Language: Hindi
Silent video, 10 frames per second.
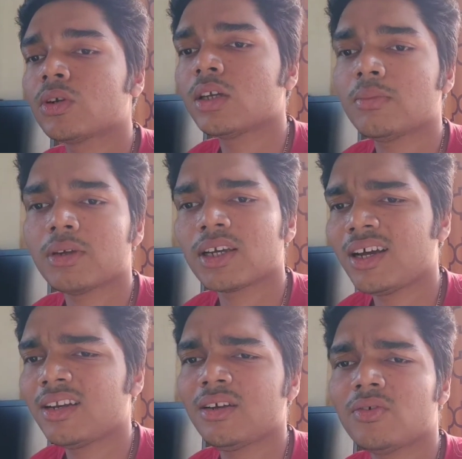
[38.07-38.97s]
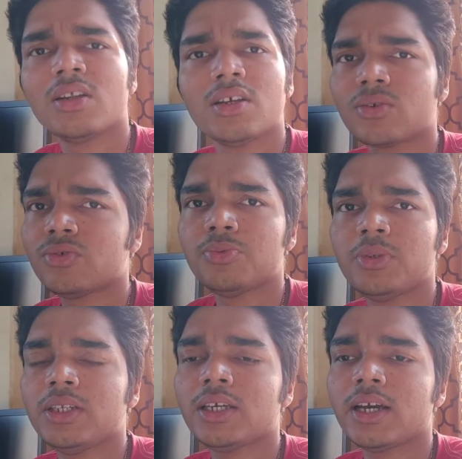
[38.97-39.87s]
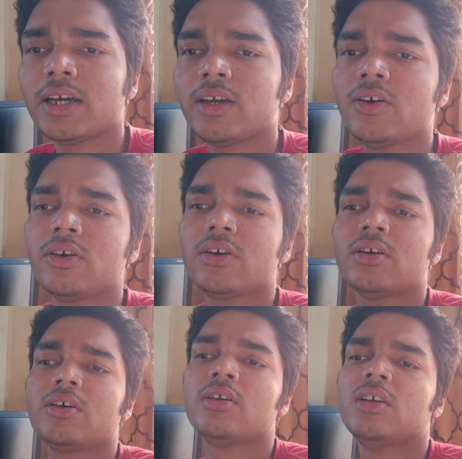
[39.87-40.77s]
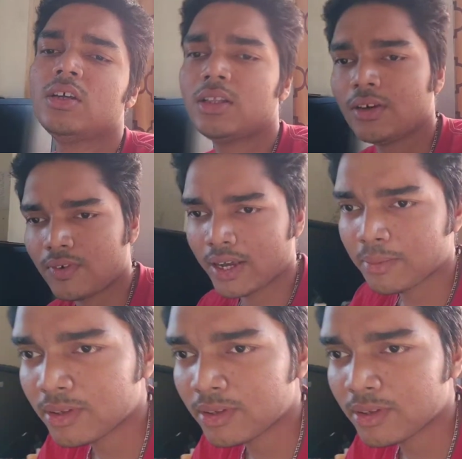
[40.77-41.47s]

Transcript: गया मैं खाना वाना कुछ भी नहीं खाया और दवाई